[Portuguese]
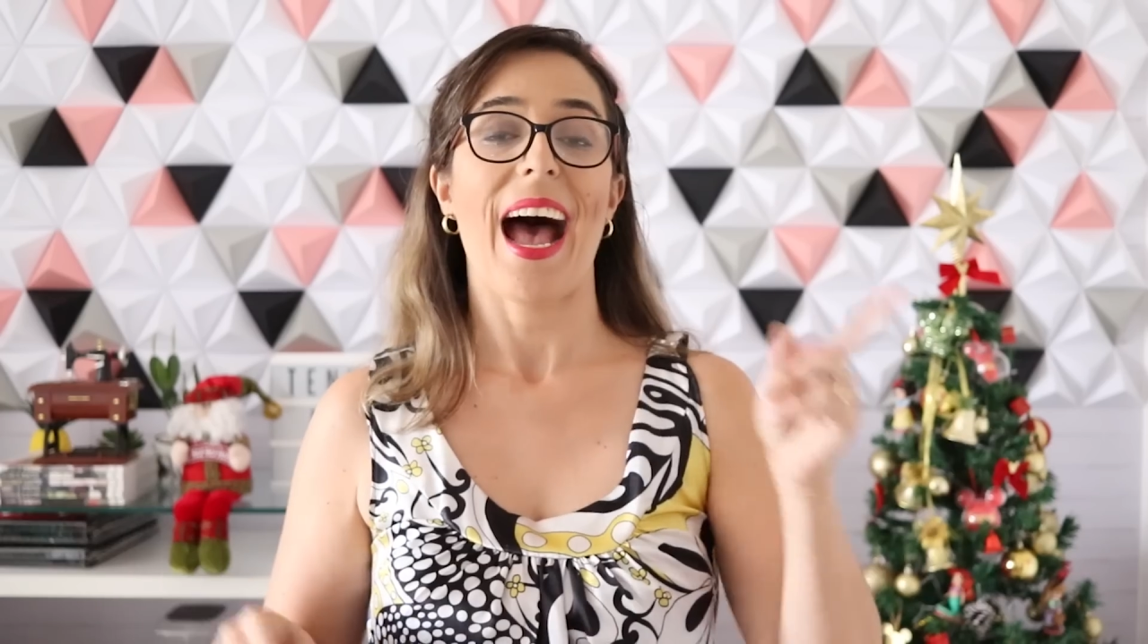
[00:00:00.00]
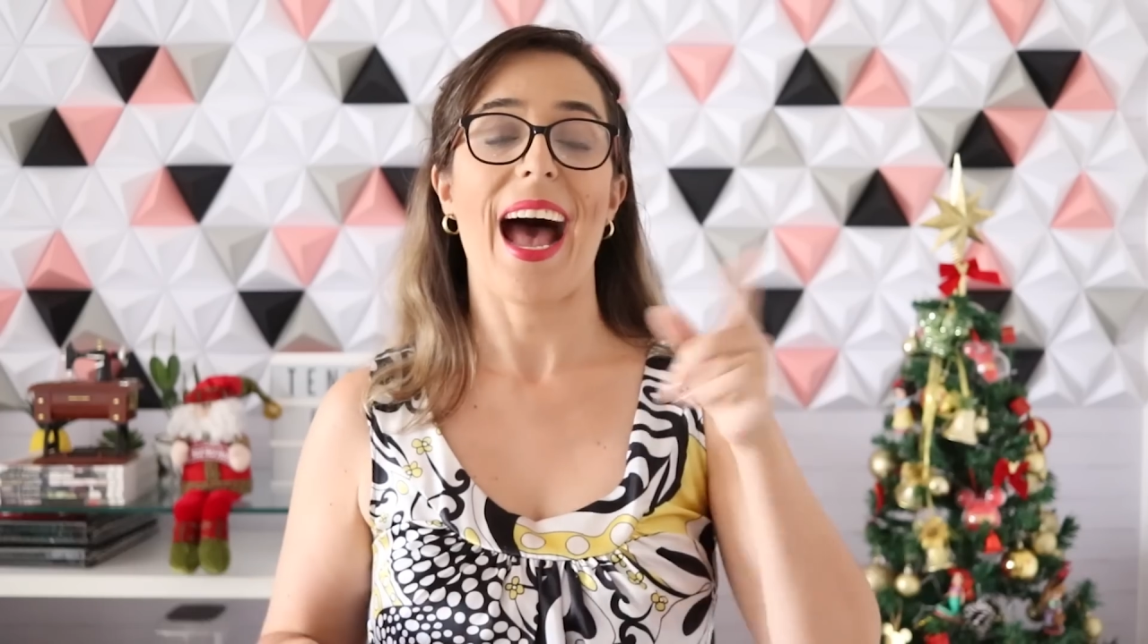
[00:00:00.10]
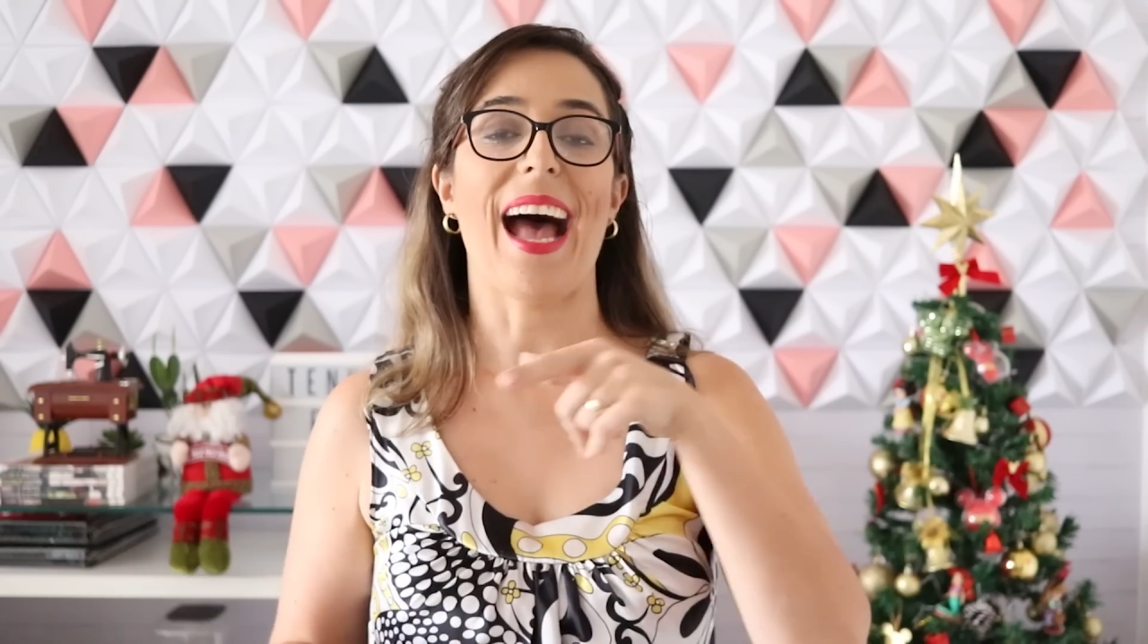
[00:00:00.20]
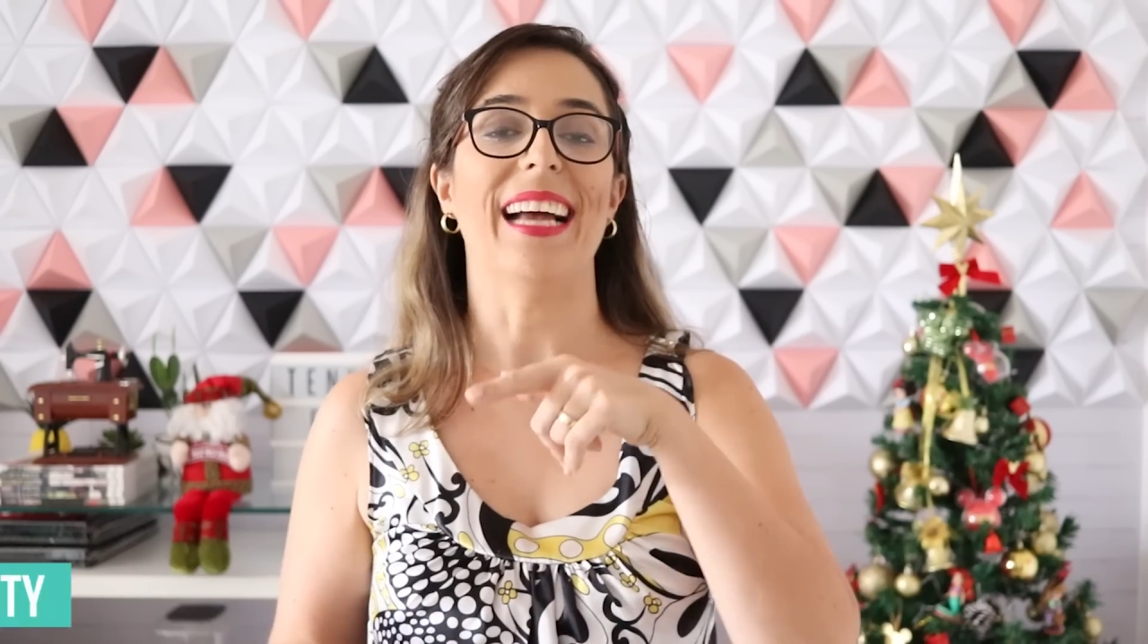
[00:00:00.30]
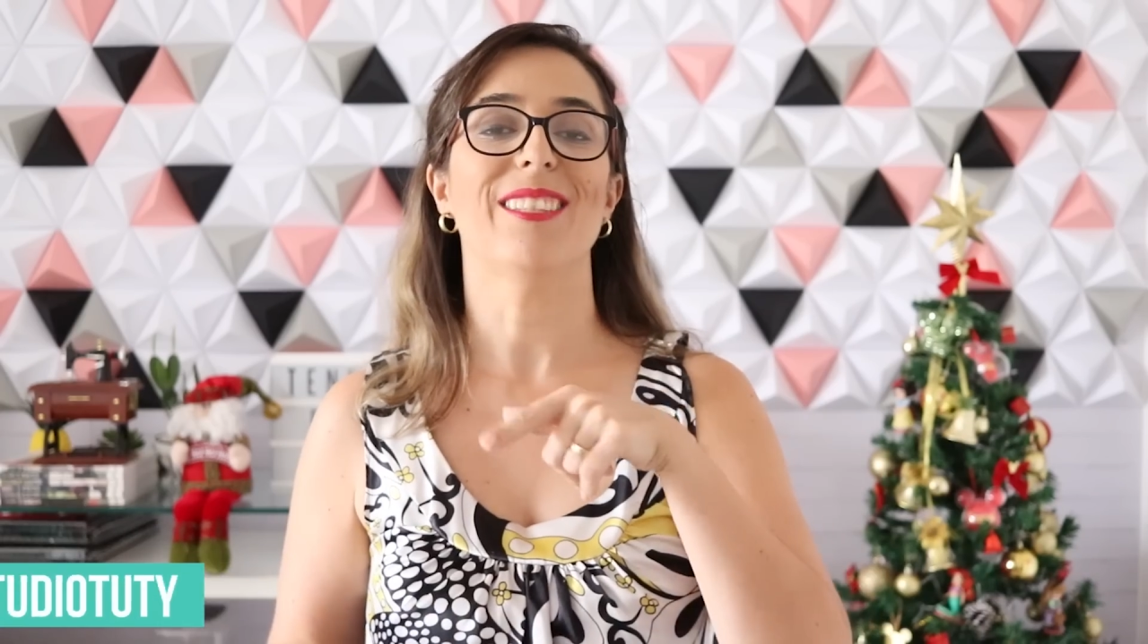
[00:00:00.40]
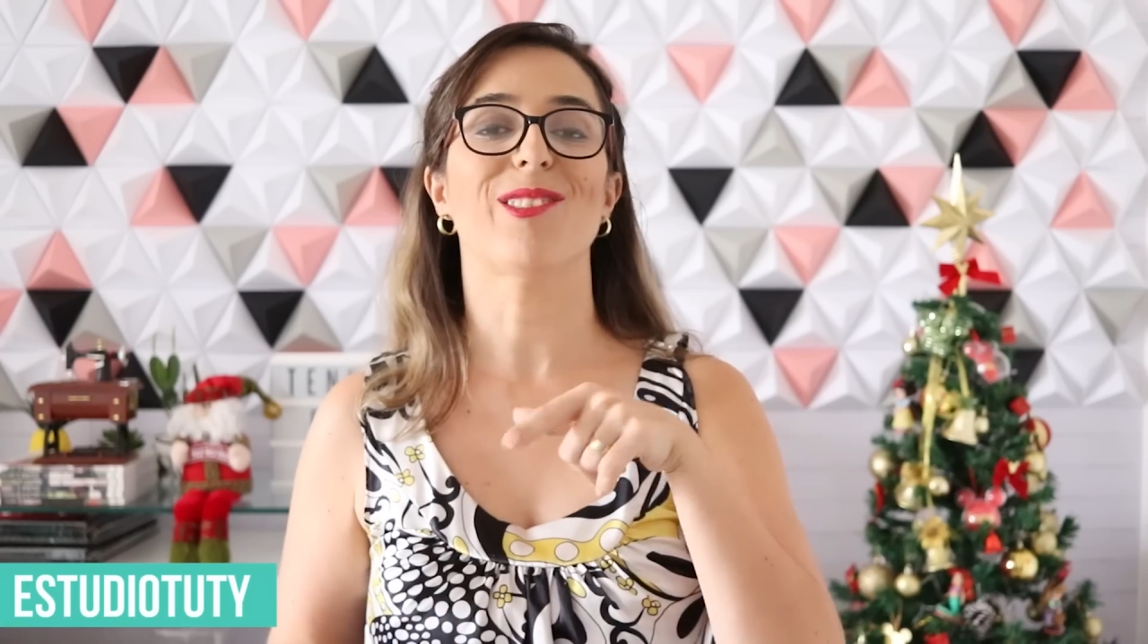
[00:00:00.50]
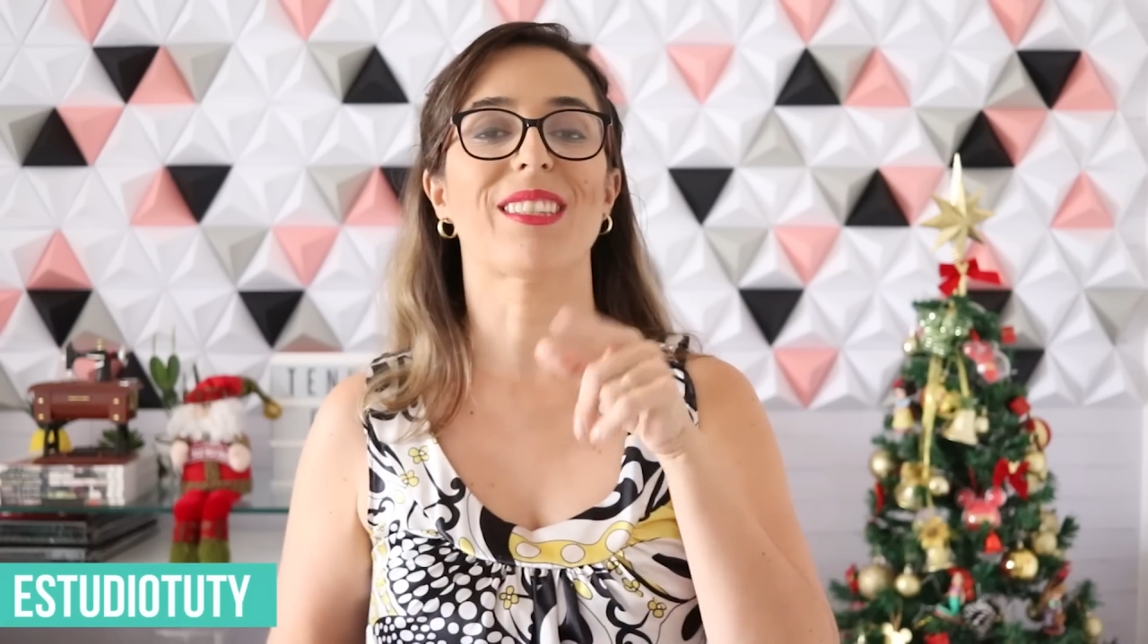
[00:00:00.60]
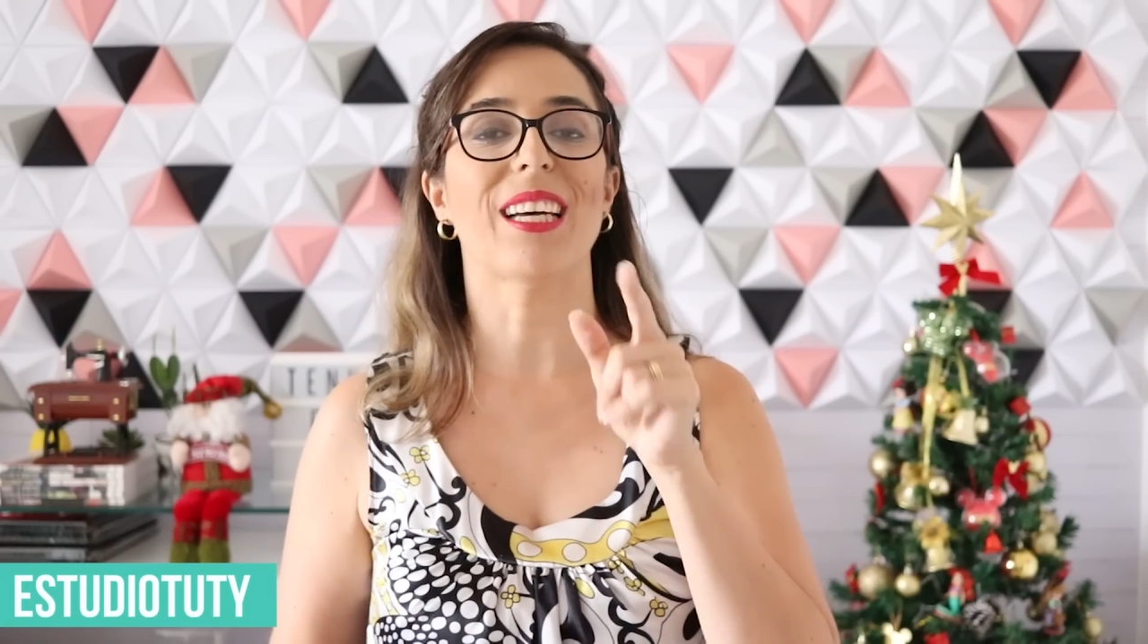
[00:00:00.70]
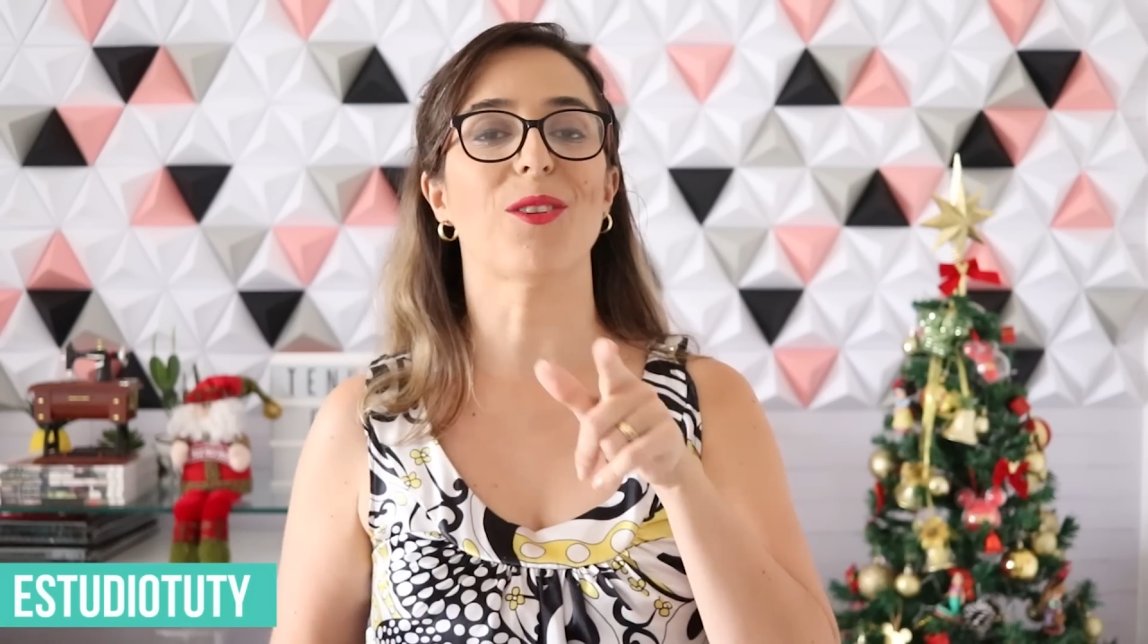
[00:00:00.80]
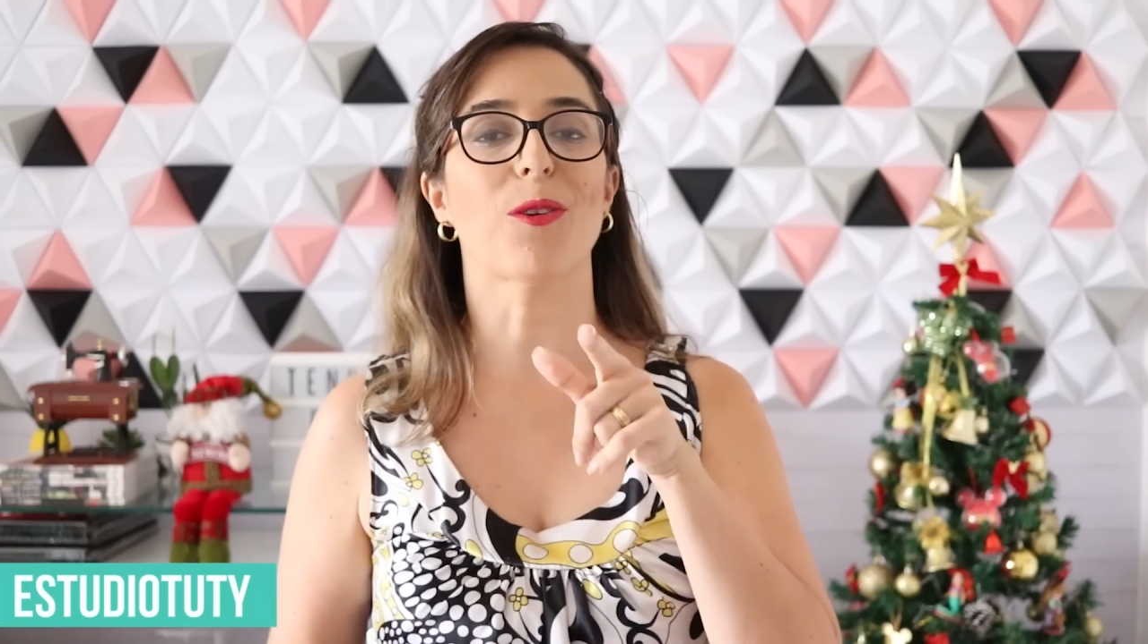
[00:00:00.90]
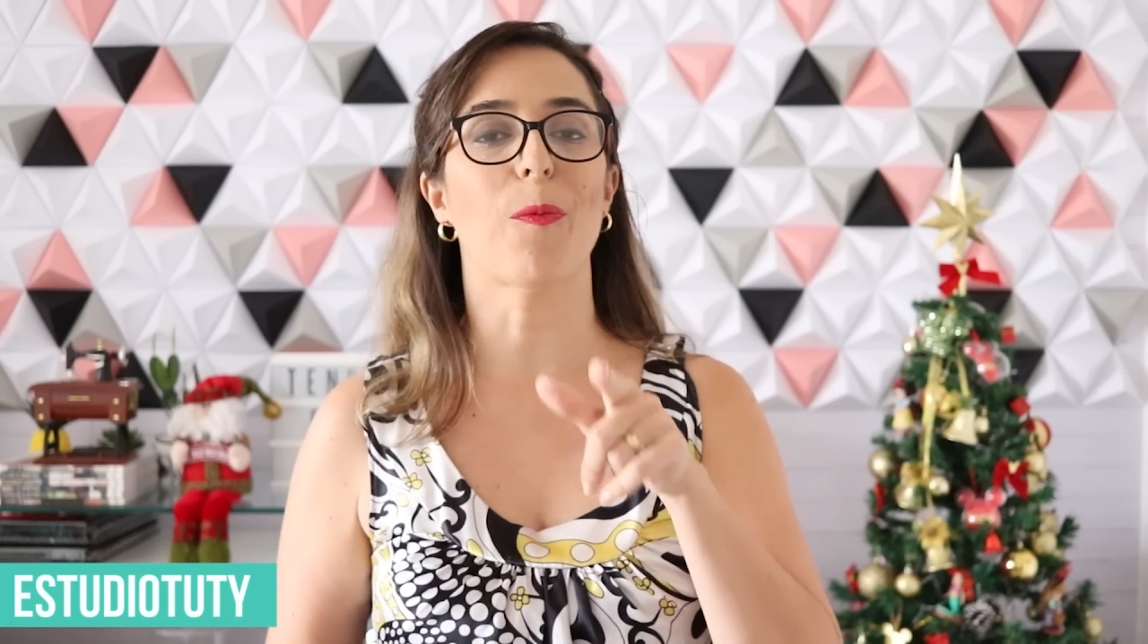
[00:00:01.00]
Ah, e usando o